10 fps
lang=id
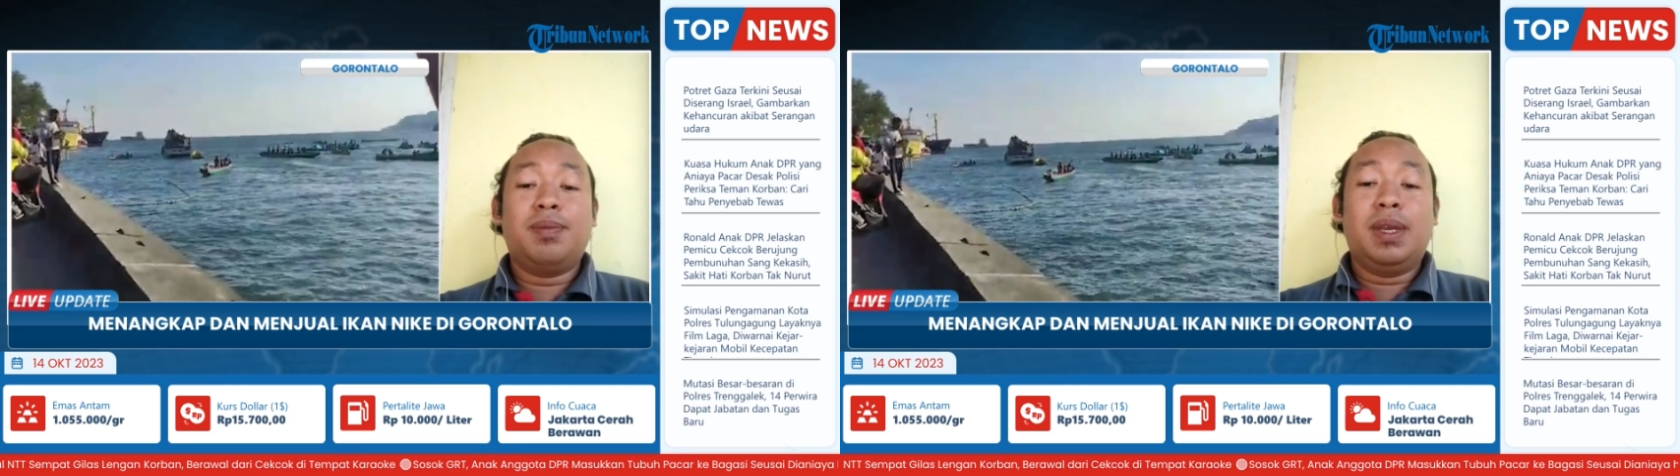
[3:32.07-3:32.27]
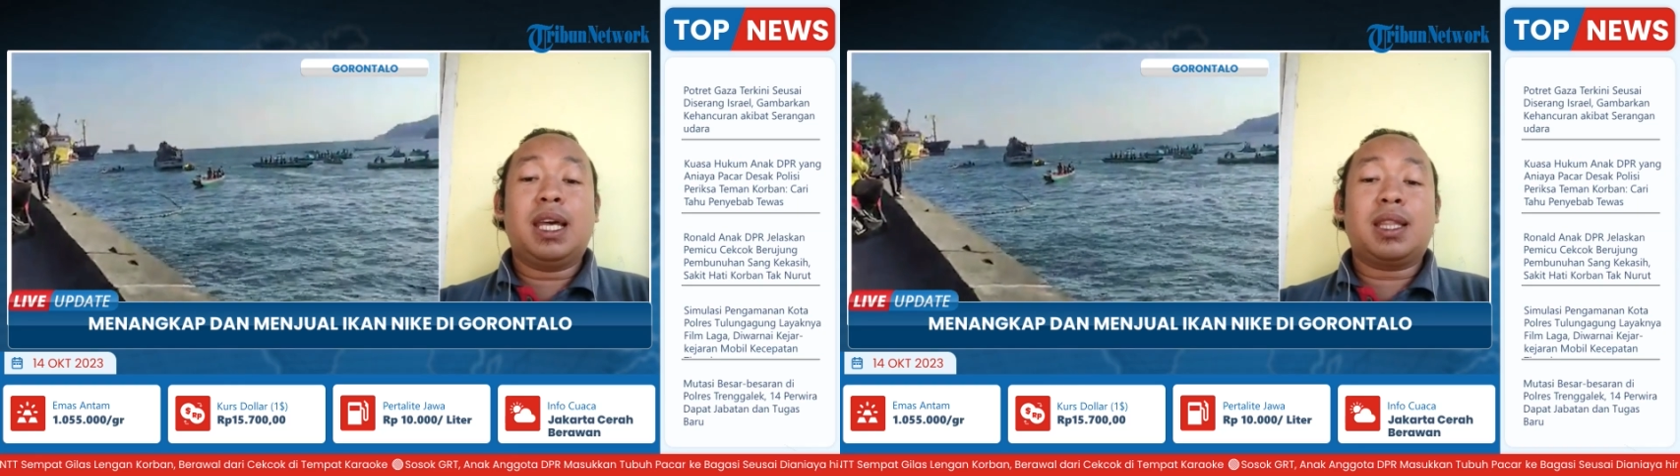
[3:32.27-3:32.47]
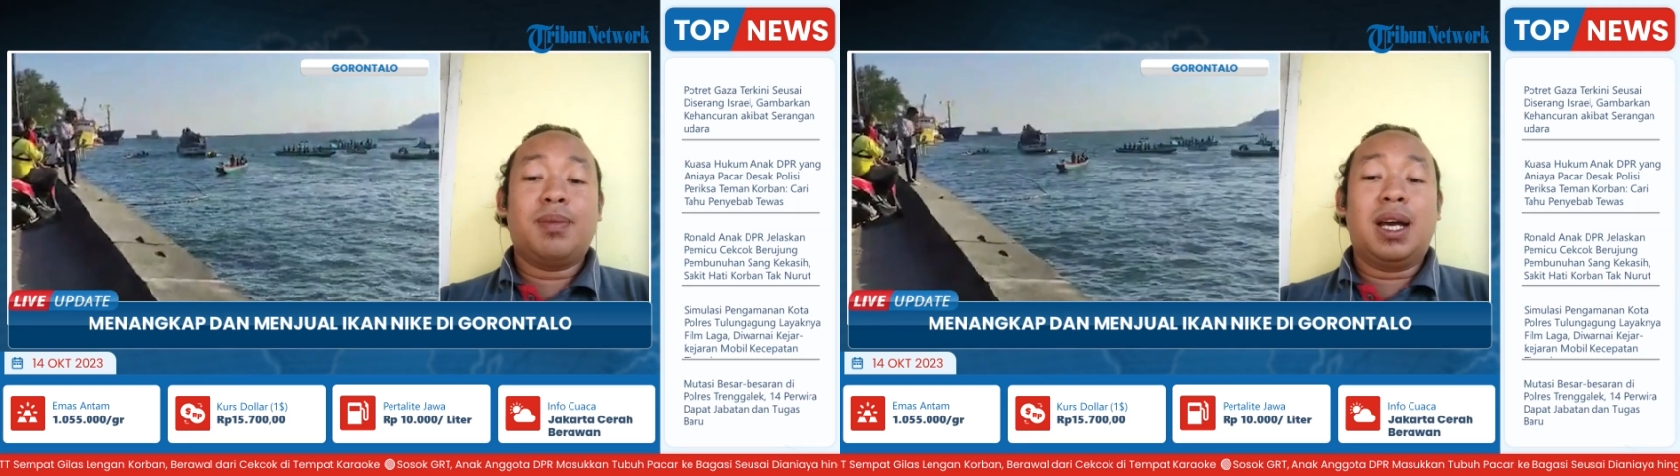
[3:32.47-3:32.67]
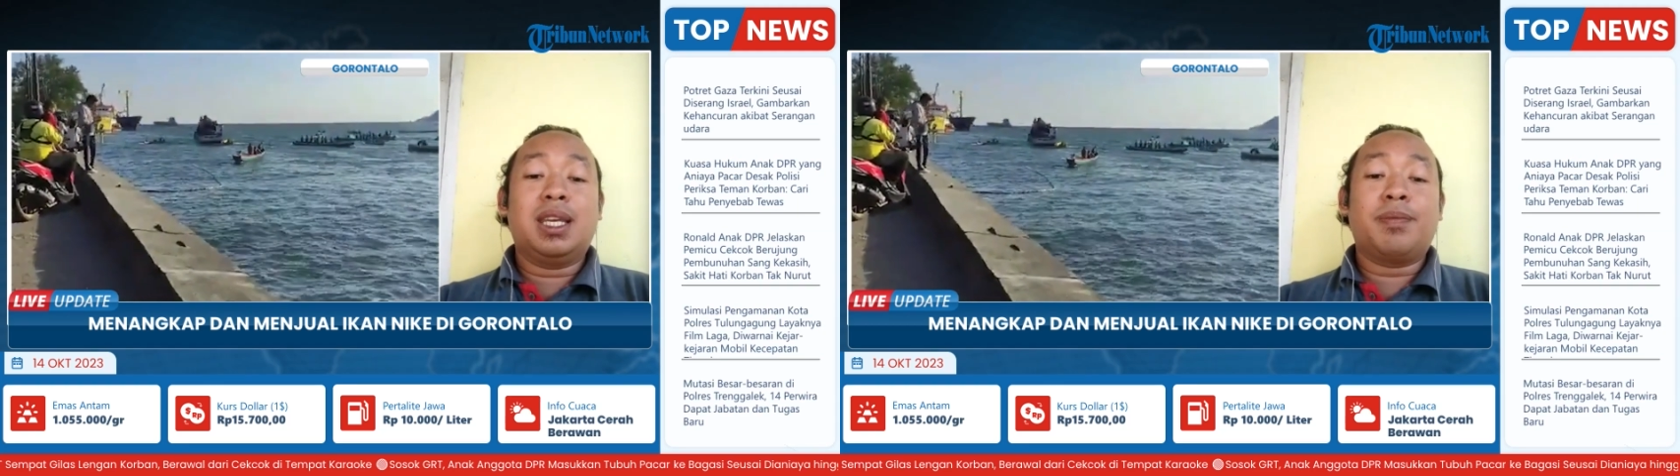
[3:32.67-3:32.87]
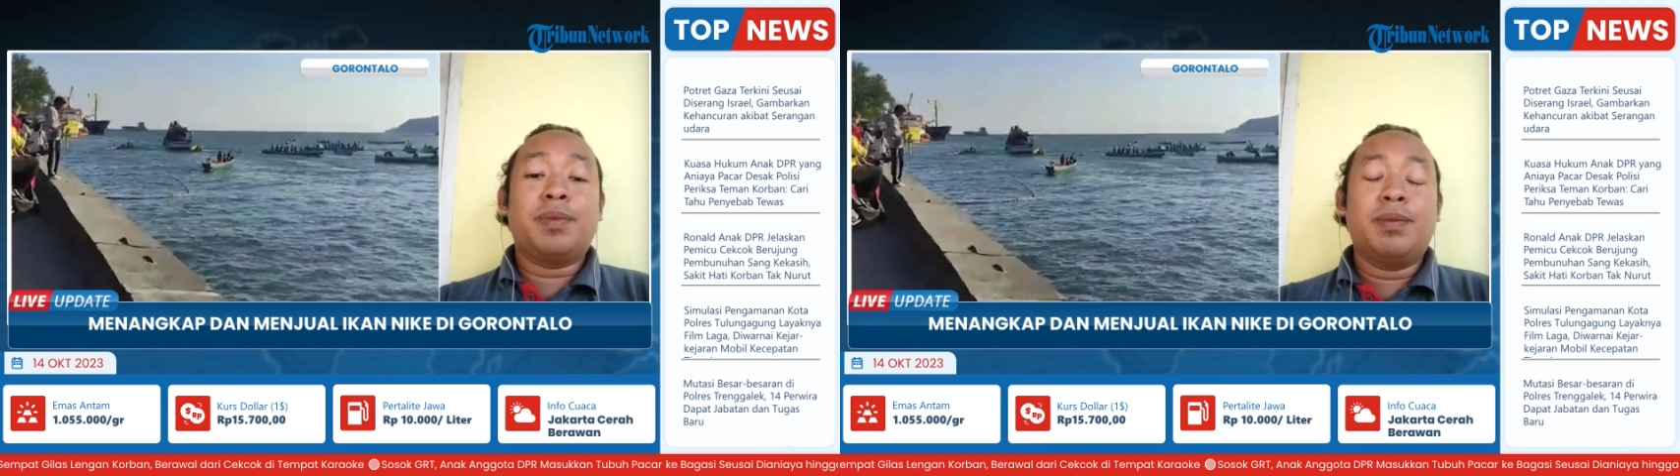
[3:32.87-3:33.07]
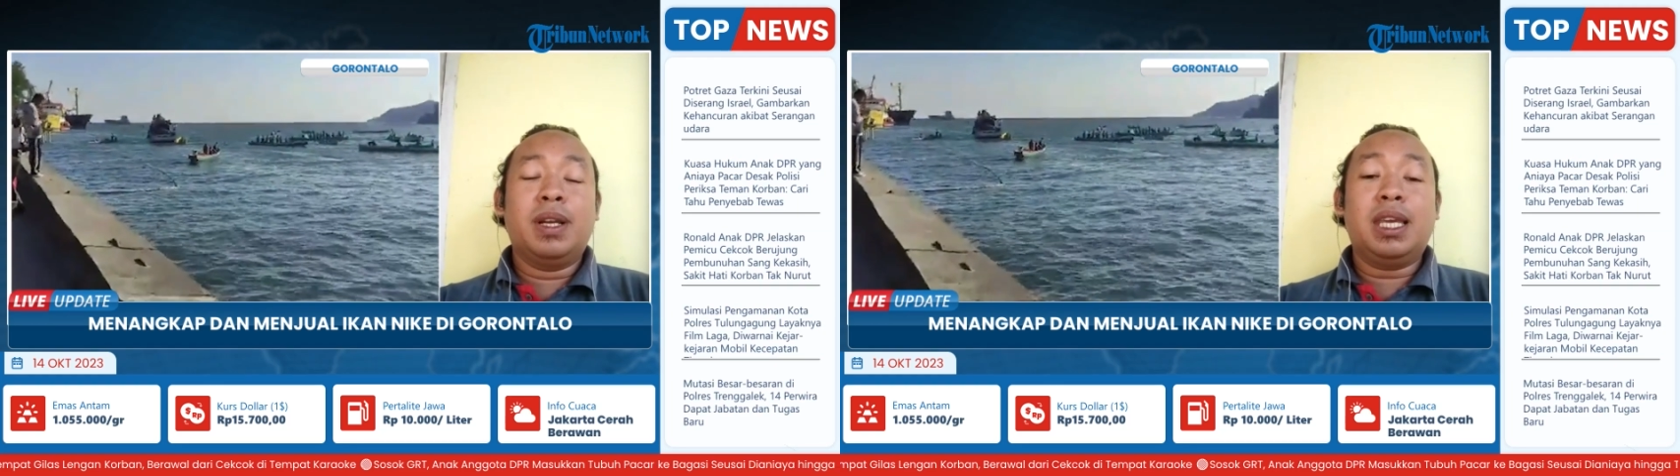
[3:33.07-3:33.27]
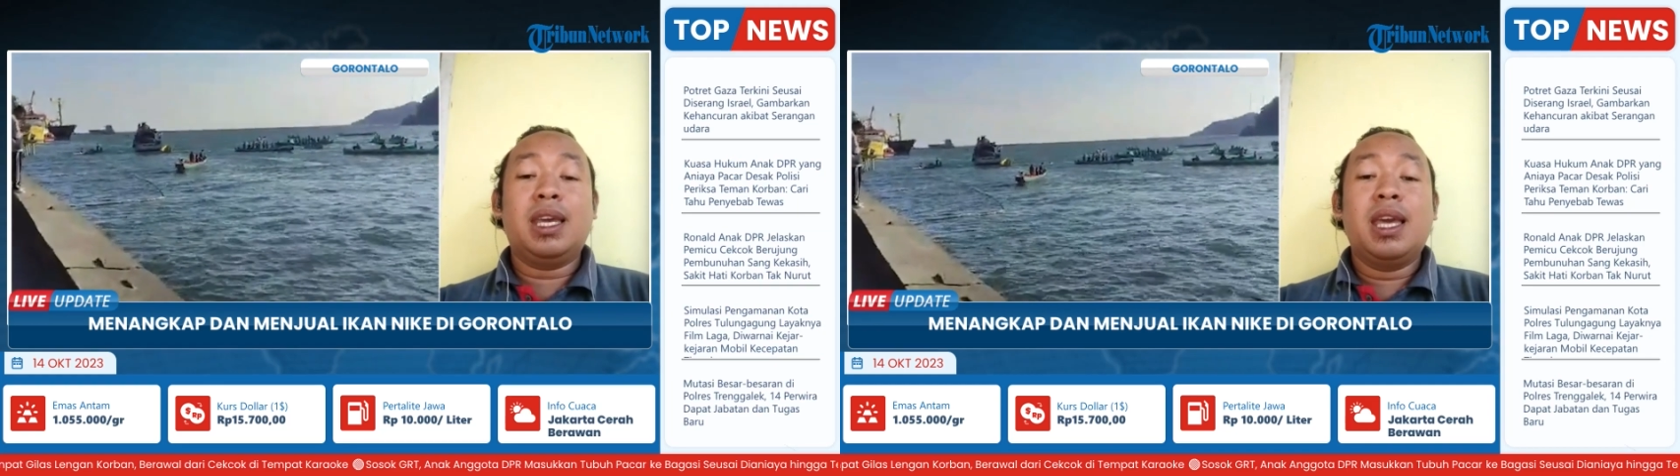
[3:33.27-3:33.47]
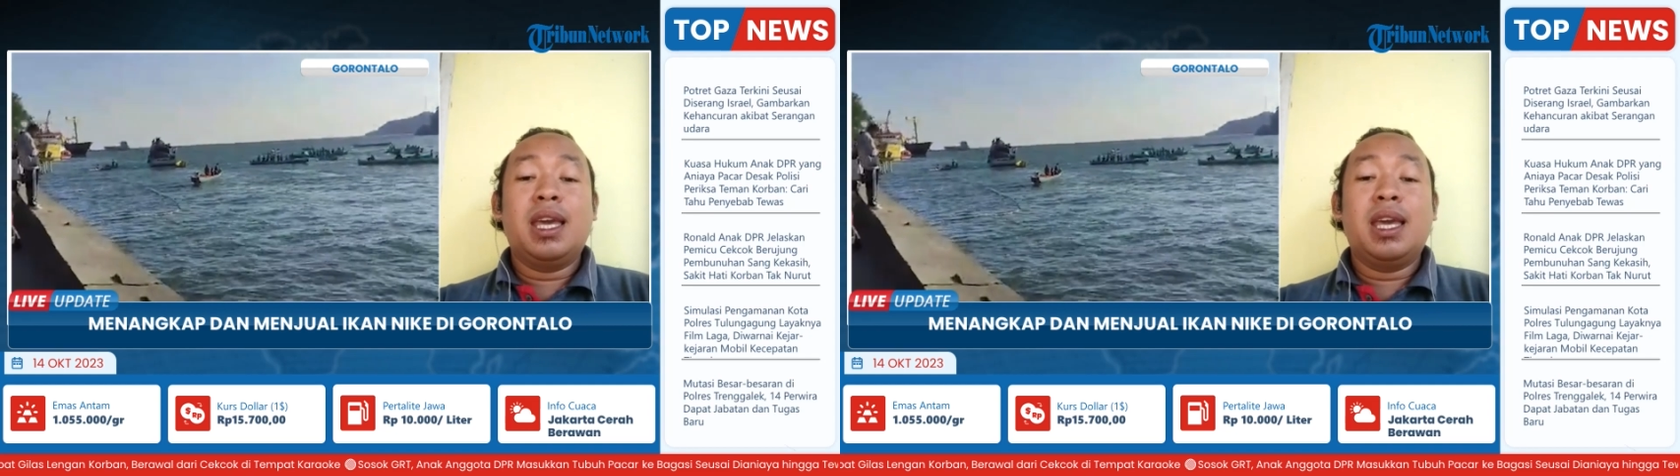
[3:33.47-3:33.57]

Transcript: minat banyak pembeli.